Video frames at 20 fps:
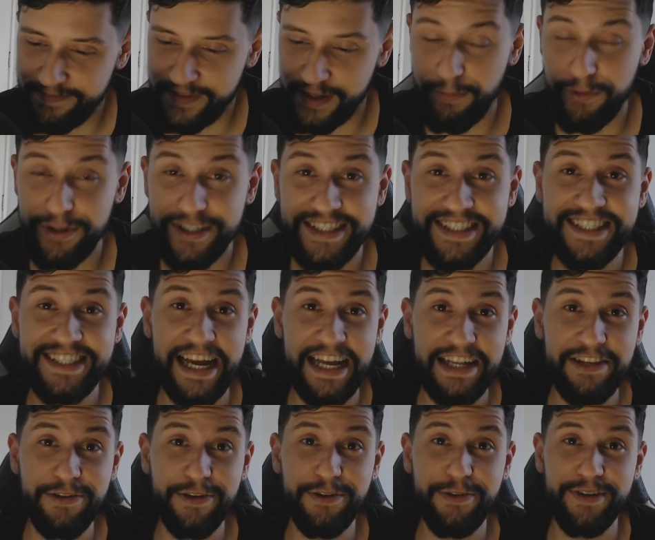Depois de
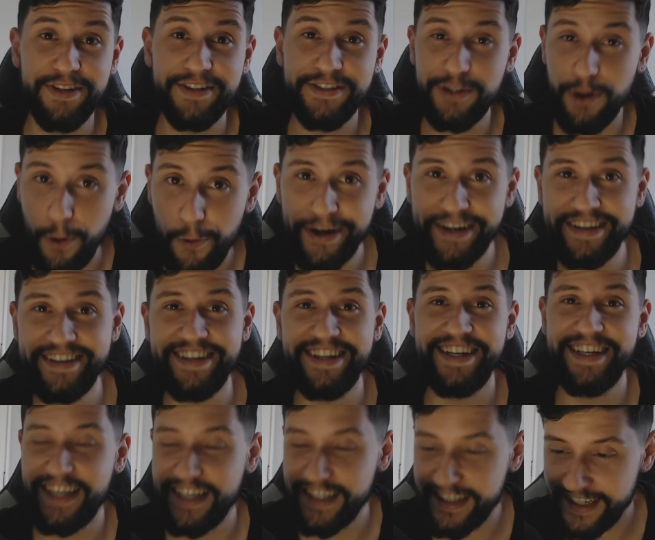7, 8 anos só conhecendo
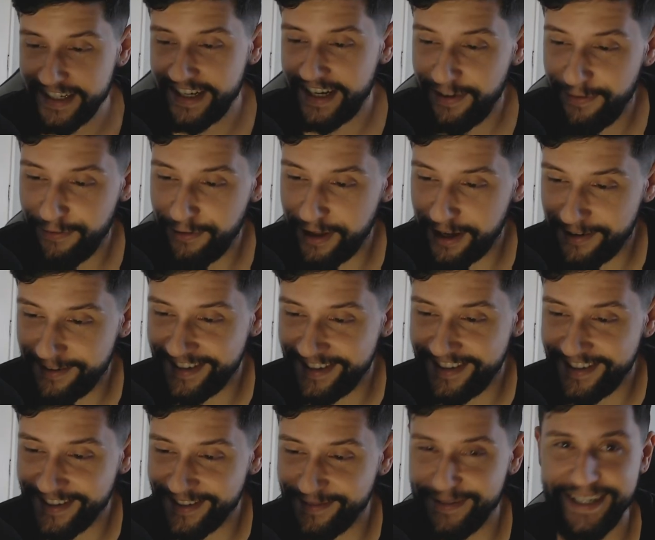aqui na internet, fui lá
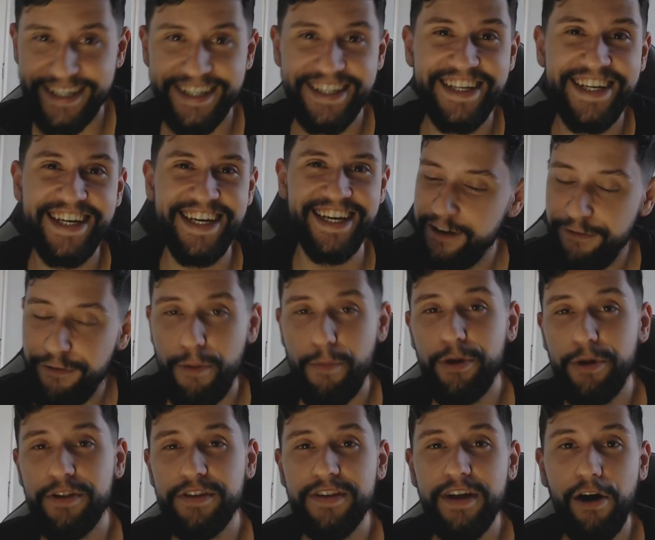conhecer os manos. e foi
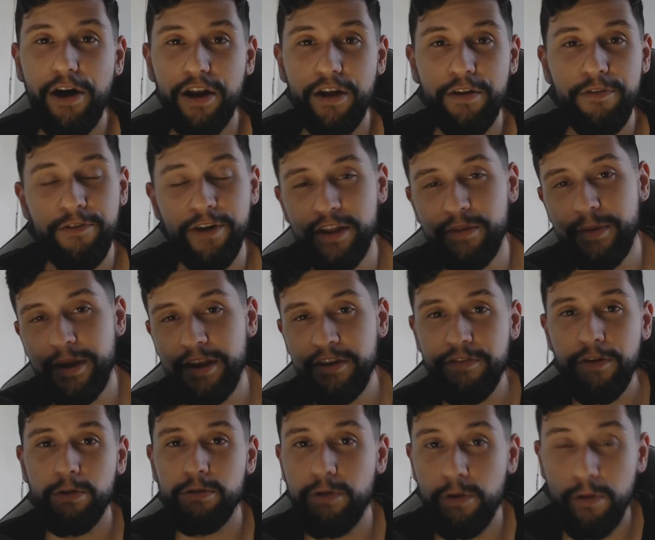muito da hora. Infelizmente
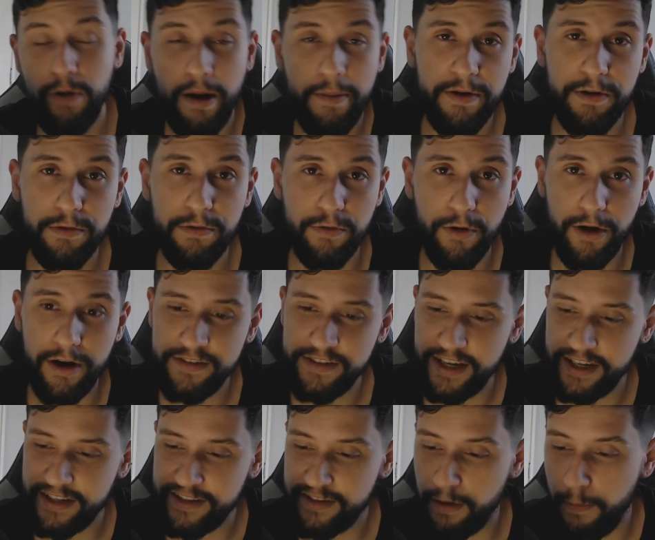faltou um amigo
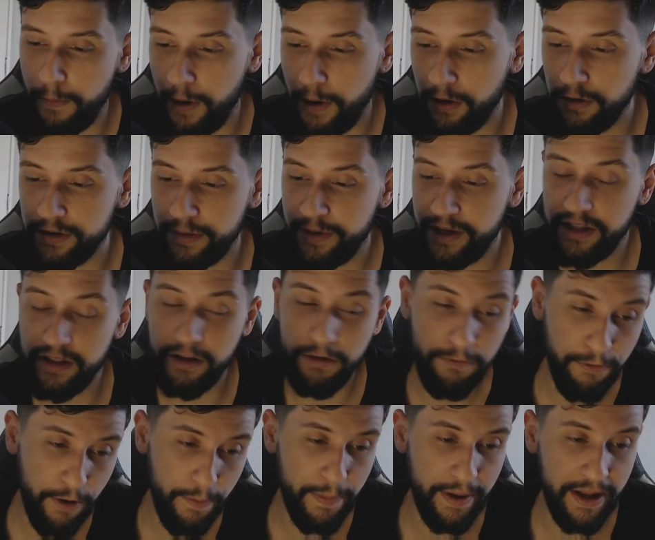nosso, que é de São Paulo também, que
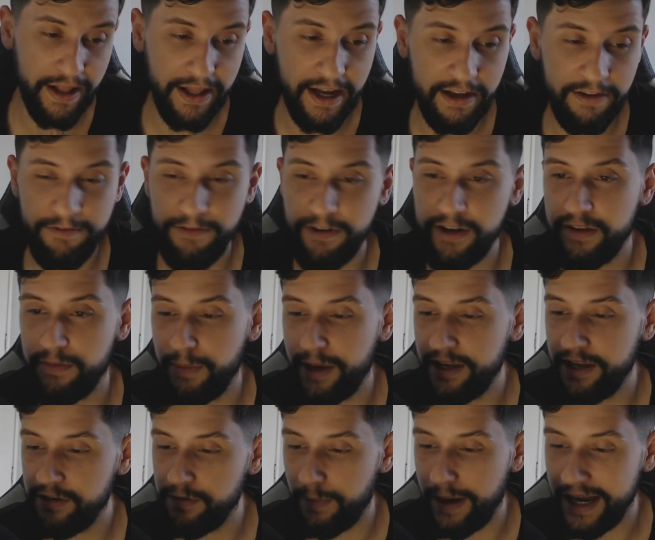não foi para lá,
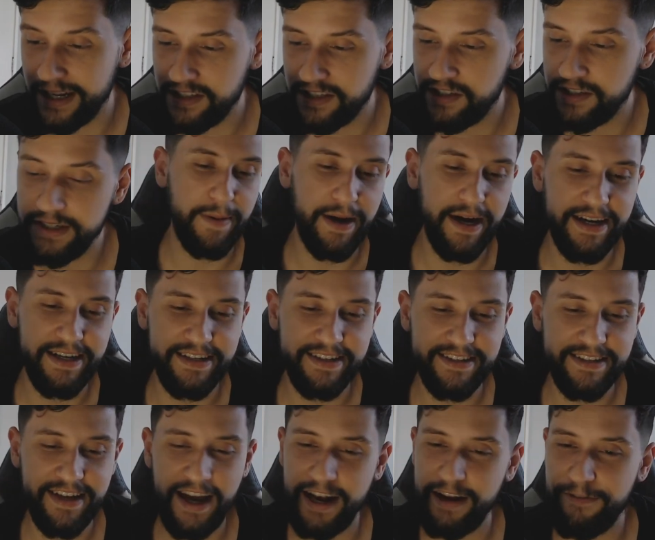infelizmente, o Mate. Né?
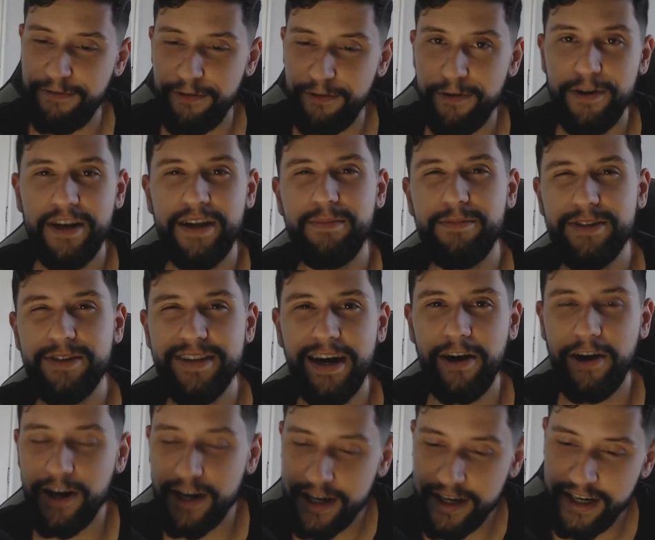Mas, cara, foi um rolê muito
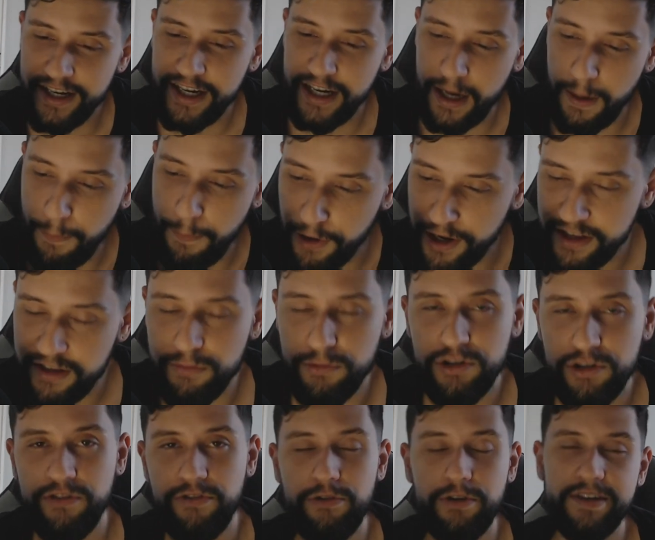da hora. E por esse
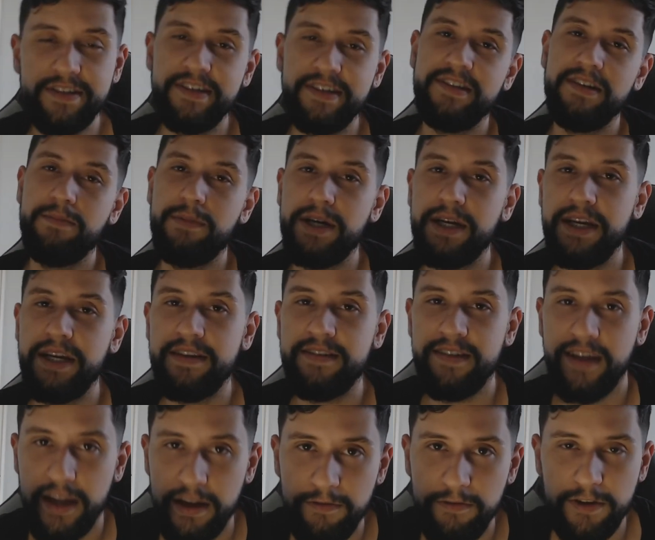motivo, com essa semaninha
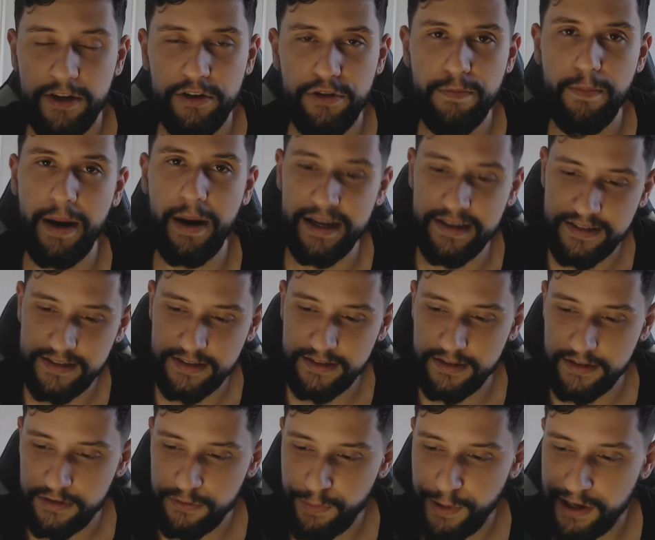sem vídeo,
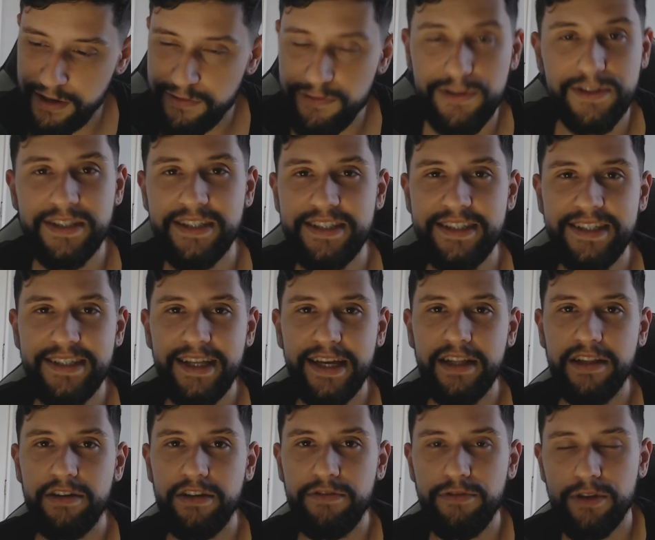mas espero que vocês
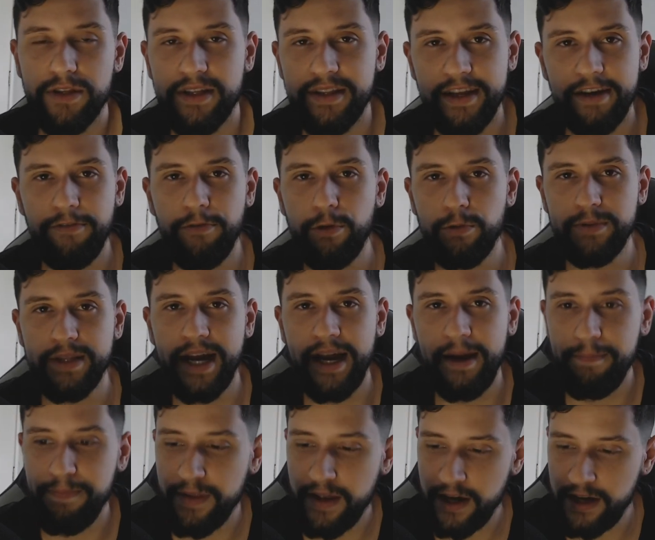entendam. E vou tentar
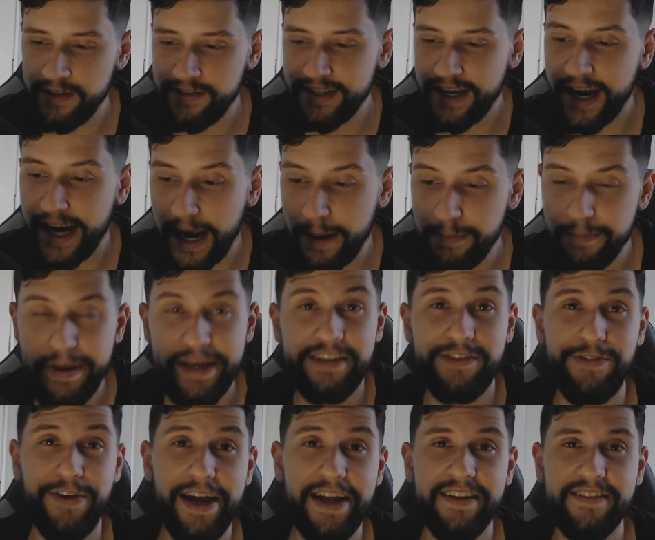voltar, antes que acabe
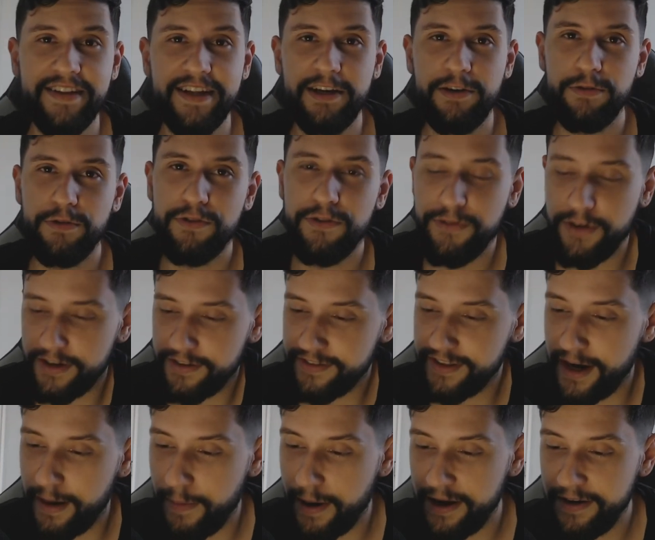minhas férias, né, que eu tô de férias
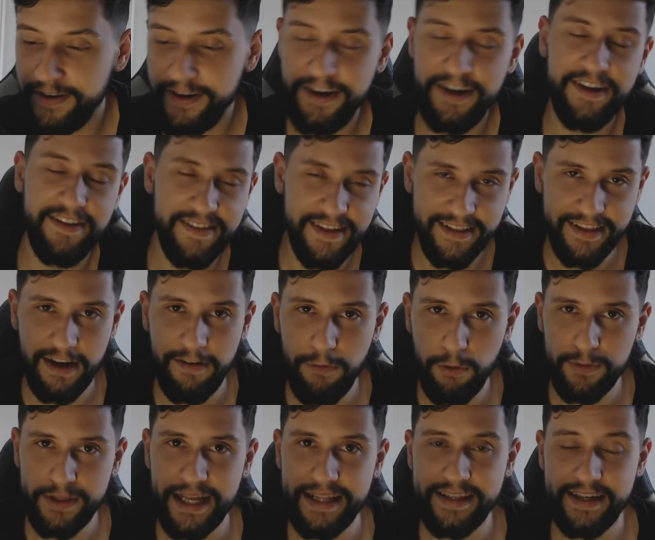no trabalho, tentar
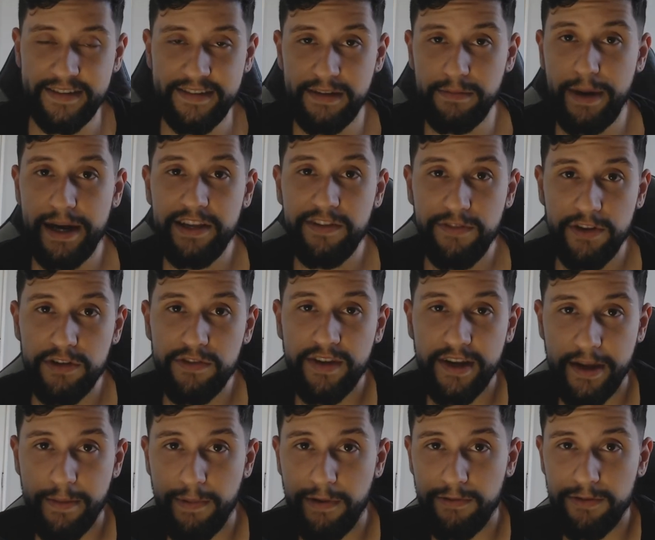voltar trazendo mais vídeos
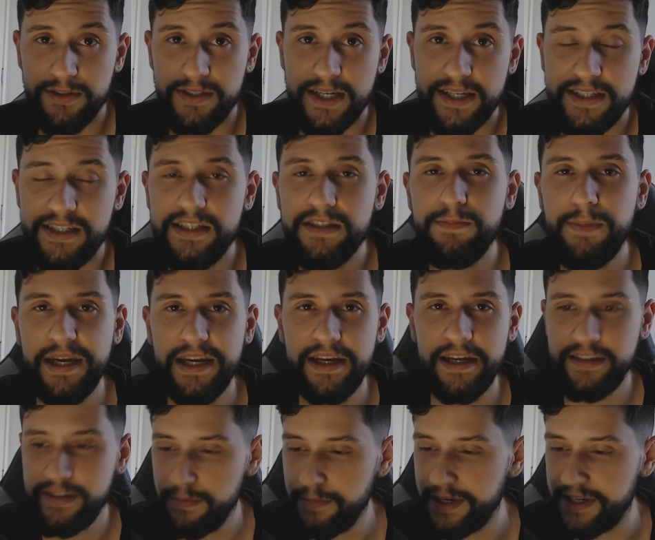aqui para vocês esse mês,
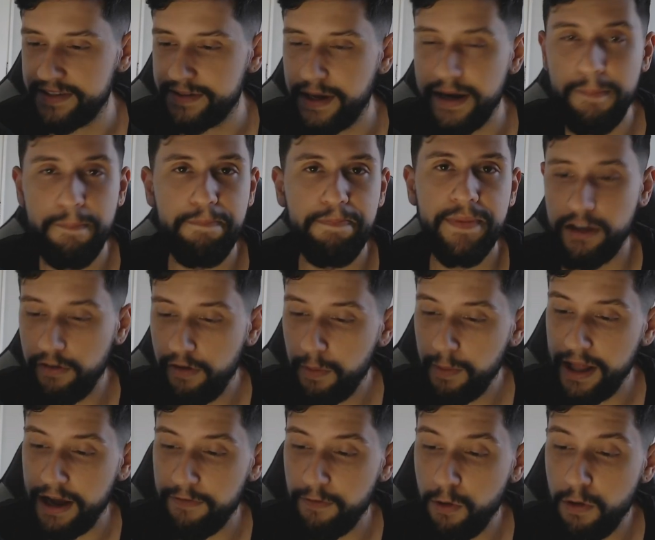esse mês, tá? Então
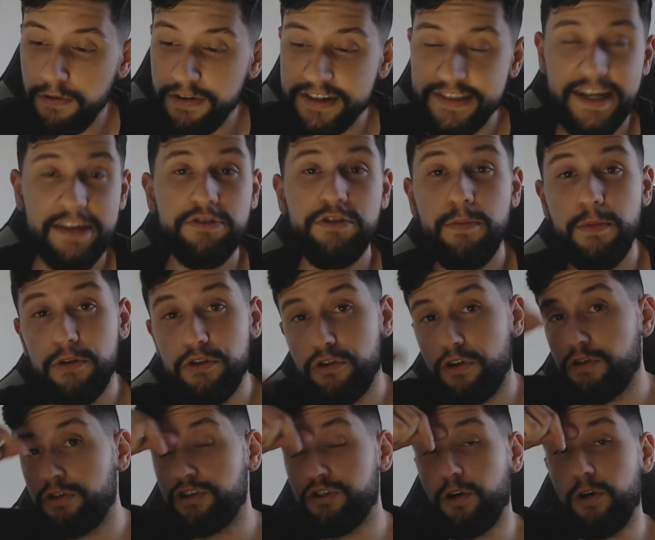vamos lá, vamos conversar sobre o
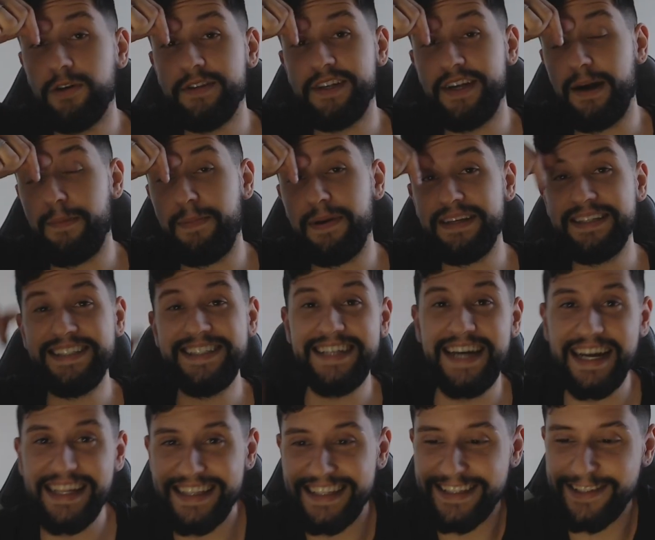jogo de ontem,
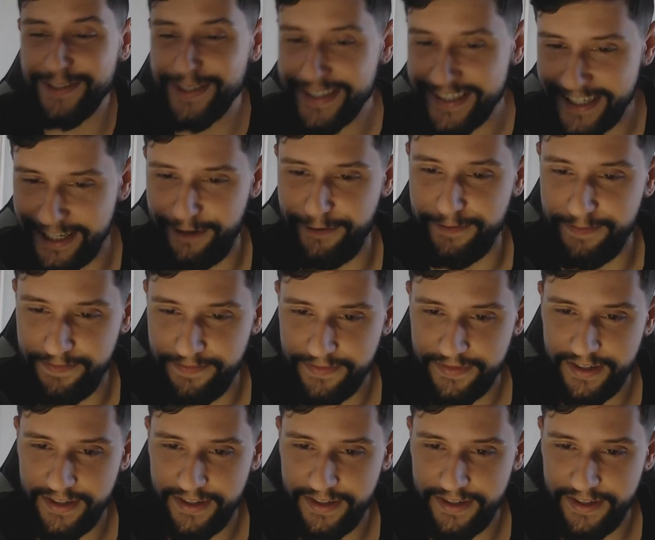rapaziada do céu.